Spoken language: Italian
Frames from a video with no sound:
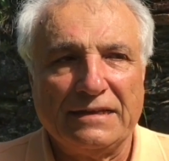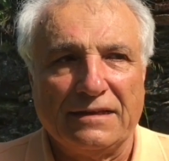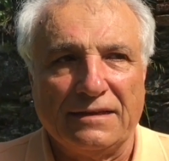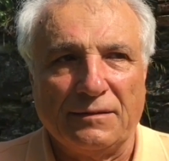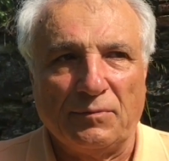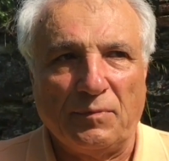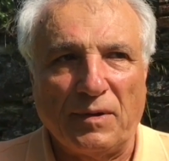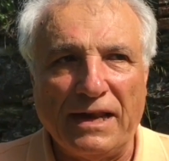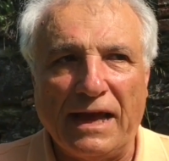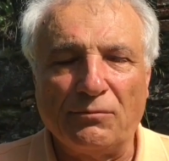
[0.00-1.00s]
eh,
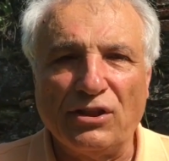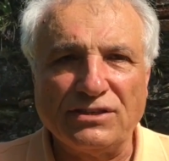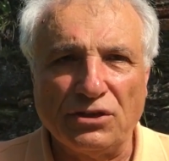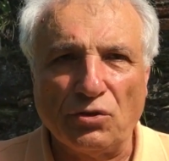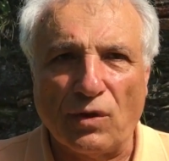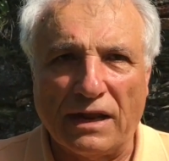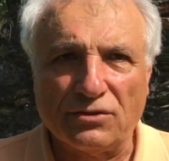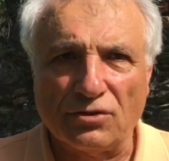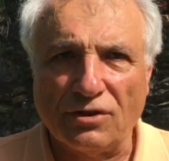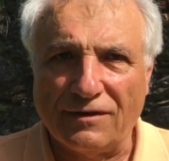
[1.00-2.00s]
parliamo del
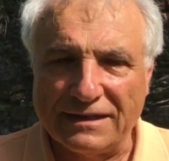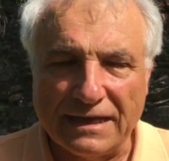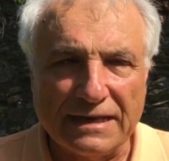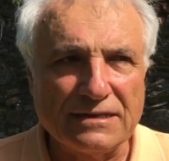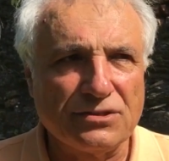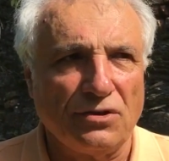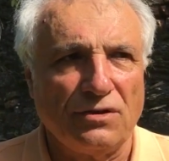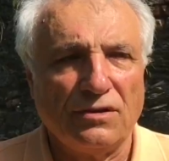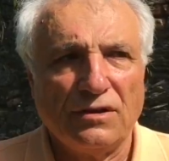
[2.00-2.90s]
148 a.C.,